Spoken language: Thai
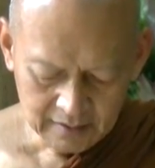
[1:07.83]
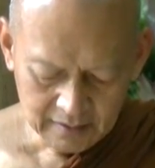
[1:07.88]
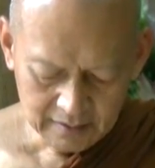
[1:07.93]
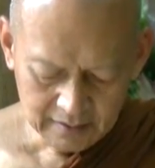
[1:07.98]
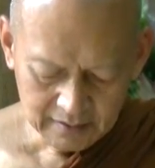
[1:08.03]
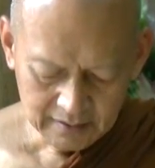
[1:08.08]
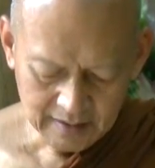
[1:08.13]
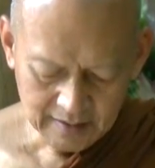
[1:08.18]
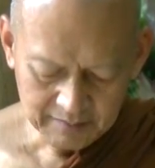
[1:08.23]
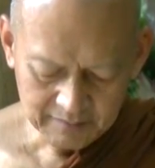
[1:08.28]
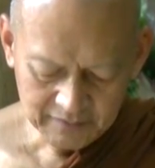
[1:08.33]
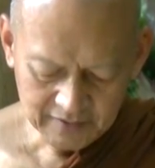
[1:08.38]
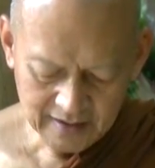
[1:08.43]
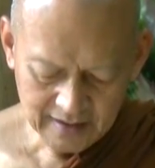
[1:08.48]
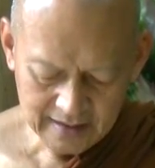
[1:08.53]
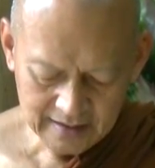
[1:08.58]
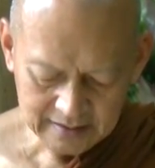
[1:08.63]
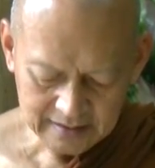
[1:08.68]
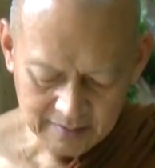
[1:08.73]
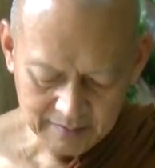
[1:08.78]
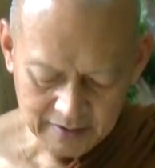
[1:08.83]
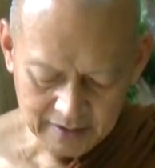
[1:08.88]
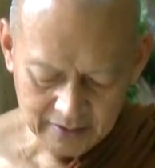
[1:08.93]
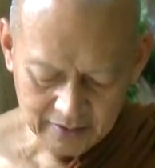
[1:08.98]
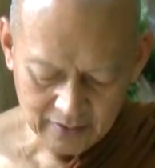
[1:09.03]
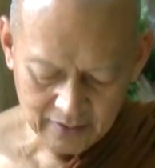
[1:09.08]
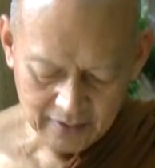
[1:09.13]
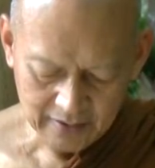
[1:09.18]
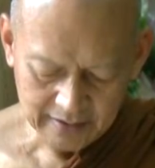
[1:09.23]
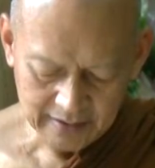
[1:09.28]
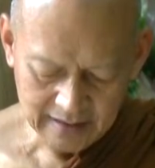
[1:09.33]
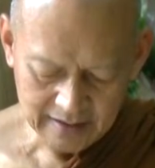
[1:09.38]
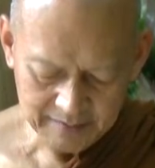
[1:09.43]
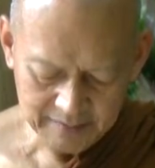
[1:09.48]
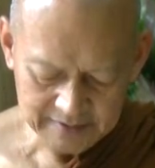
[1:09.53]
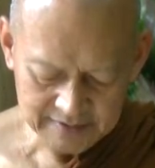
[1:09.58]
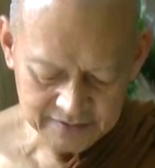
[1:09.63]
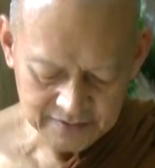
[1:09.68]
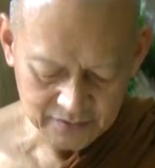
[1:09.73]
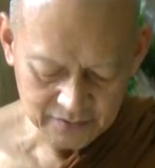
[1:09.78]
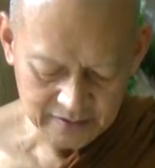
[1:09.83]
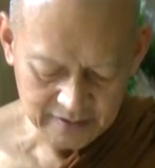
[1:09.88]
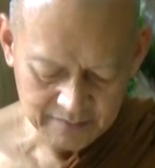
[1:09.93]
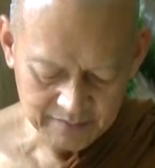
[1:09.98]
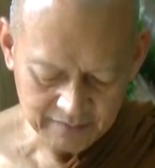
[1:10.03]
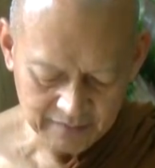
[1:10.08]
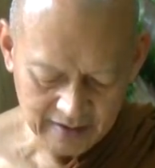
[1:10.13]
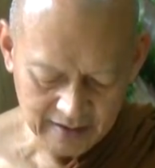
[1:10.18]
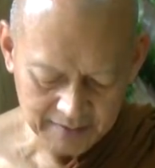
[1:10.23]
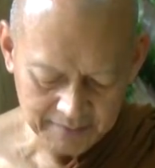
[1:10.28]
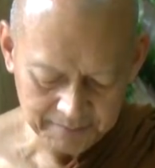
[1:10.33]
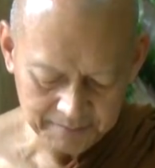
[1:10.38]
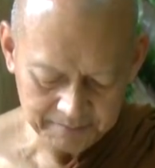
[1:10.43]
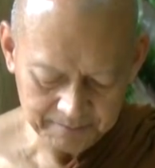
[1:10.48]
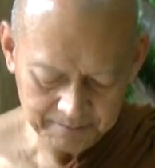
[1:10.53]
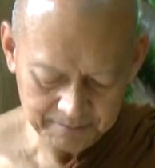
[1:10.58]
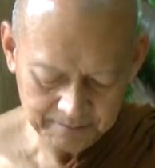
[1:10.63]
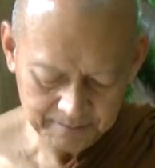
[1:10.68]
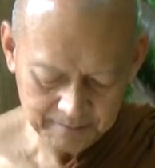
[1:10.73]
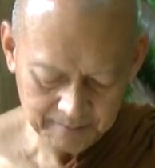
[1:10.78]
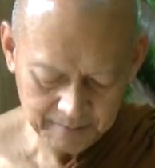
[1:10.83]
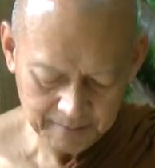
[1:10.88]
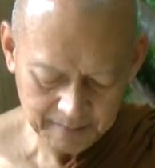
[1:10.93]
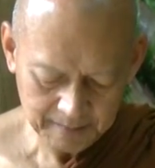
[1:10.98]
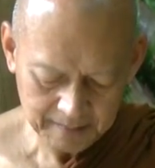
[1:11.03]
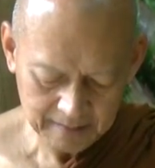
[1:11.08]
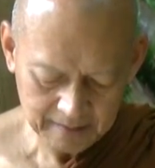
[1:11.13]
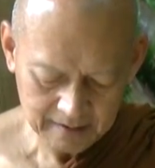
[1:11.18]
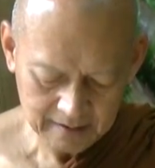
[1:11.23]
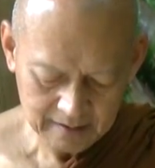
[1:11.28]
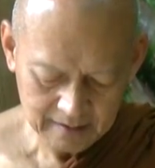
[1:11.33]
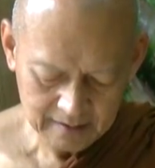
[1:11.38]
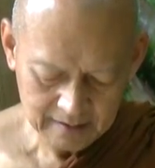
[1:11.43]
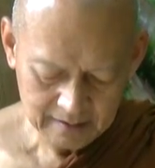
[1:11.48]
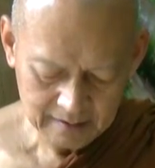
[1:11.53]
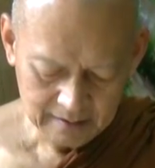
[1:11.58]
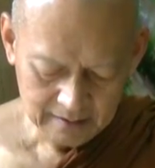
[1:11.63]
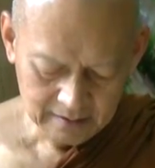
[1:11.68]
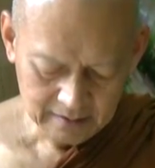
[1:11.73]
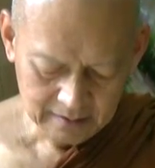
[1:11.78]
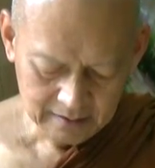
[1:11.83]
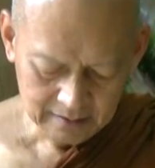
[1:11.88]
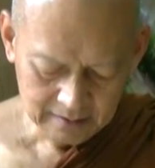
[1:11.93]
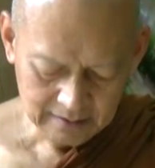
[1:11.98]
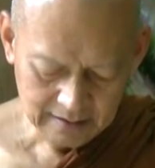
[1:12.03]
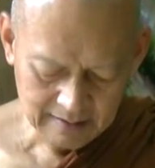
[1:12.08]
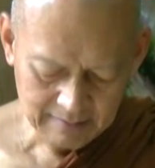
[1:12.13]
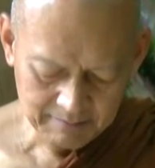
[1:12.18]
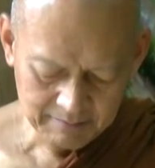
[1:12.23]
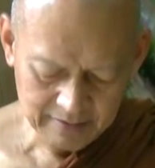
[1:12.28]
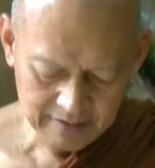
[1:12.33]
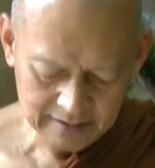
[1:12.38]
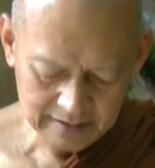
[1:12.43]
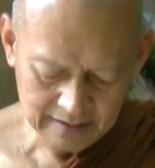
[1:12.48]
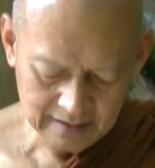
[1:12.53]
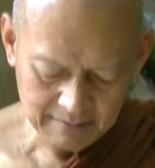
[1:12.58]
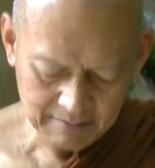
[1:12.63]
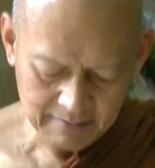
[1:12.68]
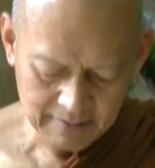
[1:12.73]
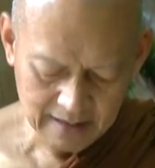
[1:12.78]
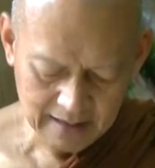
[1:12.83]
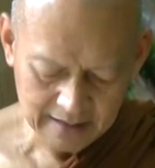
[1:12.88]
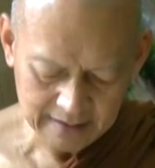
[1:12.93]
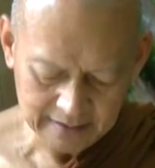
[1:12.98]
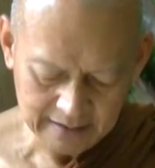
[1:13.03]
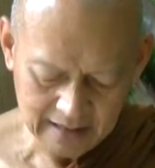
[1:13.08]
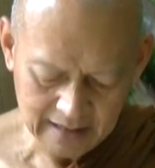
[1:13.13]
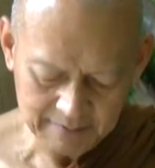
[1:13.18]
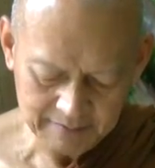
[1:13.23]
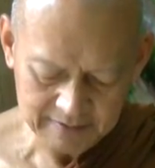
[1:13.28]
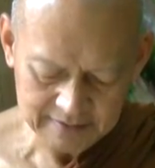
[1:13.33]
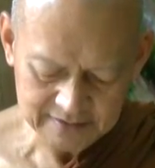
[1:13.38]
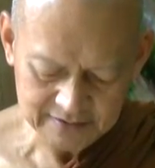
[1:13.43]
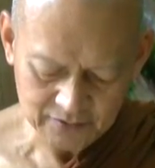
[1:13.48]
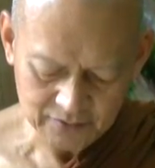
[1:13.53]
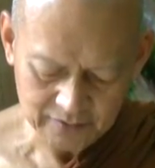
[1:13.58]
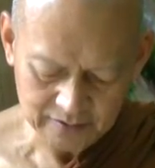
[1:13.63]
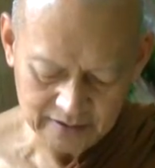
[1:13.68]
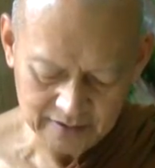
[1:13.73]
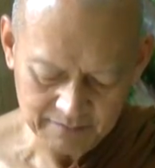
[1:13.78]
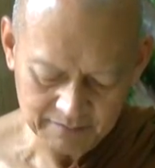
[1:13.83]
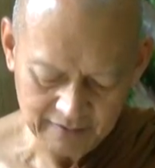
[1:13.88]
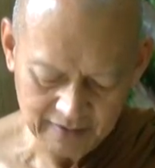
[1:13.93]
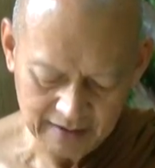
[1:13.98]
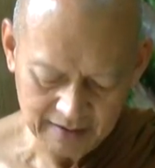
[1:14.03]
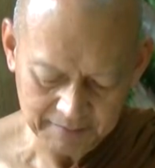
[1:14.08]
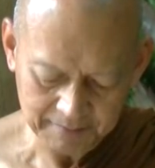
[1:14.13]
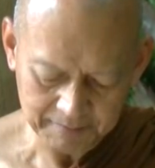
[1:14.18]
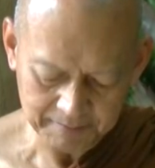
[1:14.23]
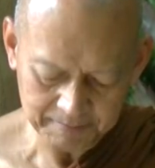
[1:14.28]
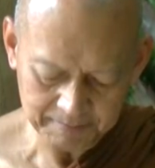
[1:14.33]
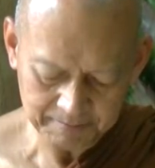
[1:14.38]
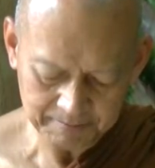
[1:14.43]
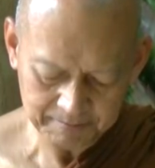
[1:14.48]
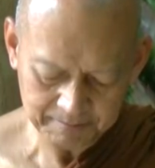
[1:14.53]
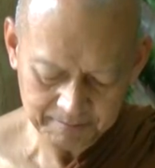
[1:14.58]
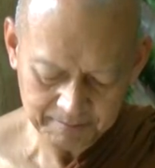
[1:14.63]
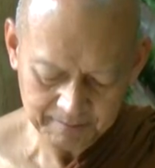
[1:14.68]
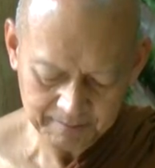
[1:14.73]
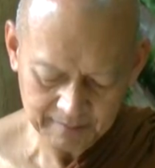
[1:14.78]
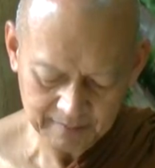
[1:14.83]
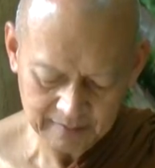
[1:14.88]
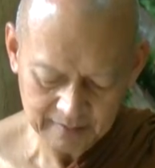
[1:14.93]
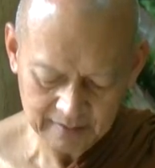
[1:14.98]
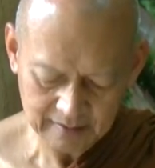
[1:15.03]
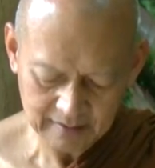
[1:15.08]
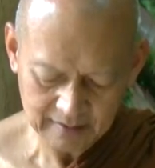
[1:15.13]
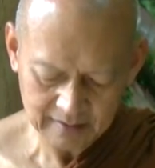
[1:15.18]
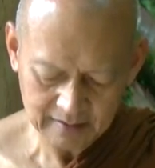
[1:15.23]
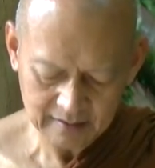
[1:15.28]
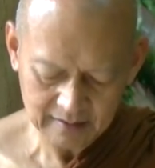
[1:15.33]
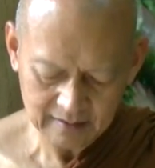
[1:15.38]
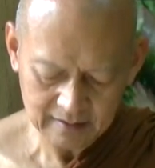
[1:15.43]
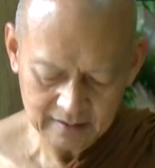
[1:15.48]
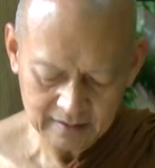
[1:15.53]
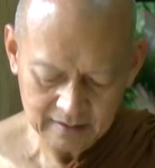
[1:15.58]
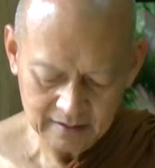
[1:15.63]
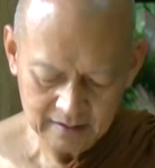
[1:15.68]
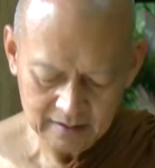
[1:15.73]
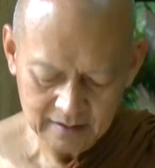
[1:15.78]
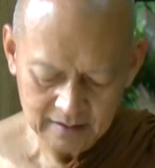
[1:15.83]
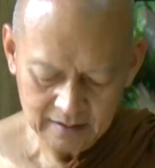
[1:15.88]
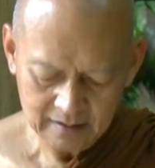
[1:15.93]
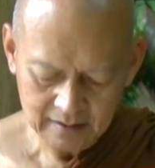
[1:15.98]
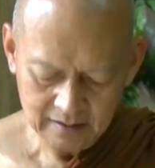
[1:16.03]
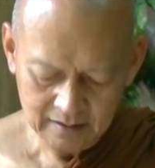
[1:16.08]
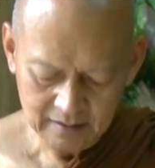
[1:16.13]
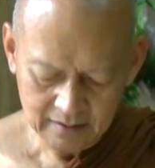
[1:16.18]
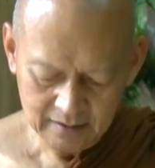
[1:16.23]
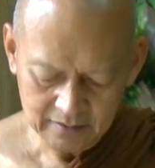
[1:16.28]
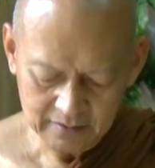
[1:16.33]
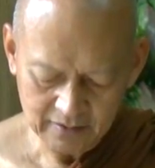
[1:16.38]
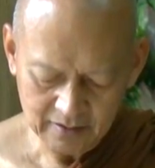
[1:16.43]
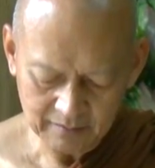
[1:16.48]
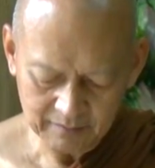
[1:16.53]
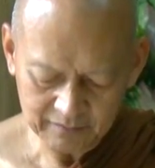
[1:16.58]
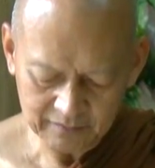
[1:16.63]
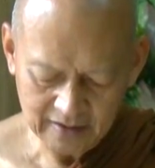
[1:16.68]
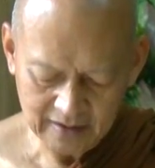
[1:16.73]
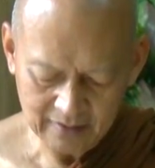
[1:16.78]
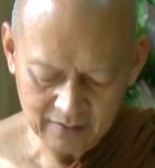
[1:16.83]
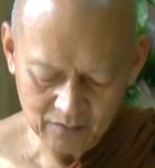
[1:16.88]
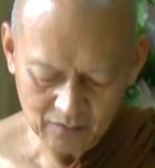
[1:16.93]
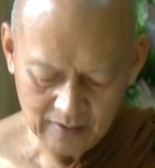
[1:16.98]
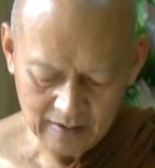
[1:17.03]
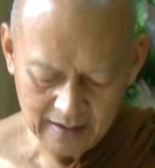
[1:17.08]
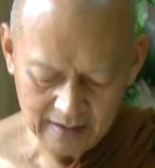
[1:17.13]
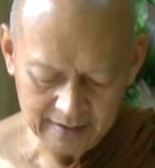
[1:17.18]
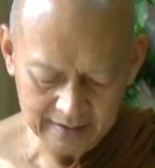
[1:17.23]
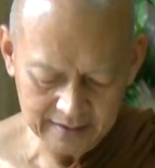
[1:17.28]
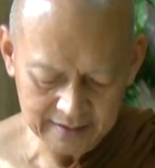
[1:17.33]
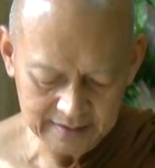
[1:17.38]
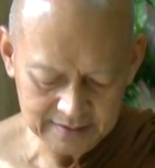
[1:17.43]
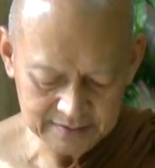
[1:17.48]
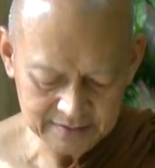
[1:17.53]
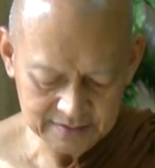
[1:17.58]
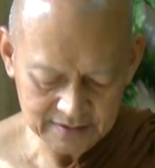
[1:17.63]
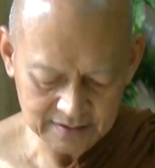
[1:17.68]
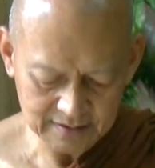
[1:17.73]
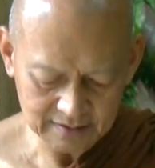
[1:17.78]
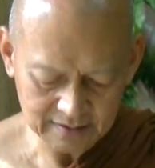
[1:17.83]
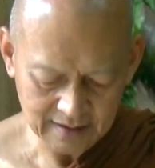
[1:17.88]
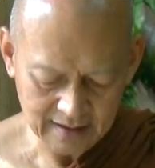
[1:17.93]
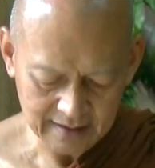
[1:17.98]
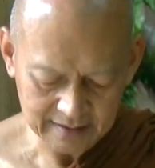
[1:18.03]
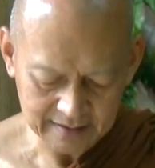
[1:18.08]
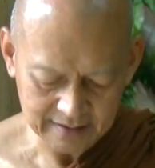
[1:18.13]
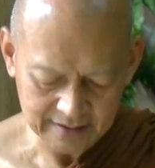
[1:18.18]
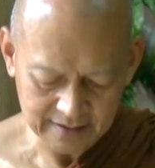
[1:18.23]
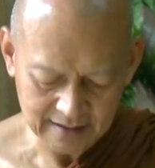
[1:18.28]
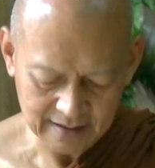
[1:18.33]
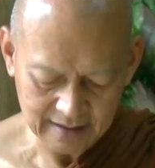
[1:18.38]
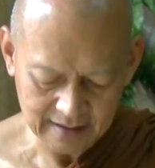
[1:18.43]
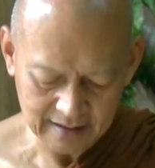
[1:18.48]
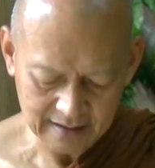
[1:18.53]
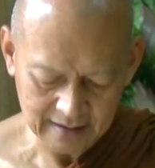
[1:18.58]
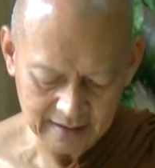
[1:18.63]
ทำธาตุกรรมกรให้เป็นสุขอิ่มหนำ ทำมิตรอมาตให้เป็นสุขอิ่มหนำ ย่อมตั้งไว้ซึ่งทักขินา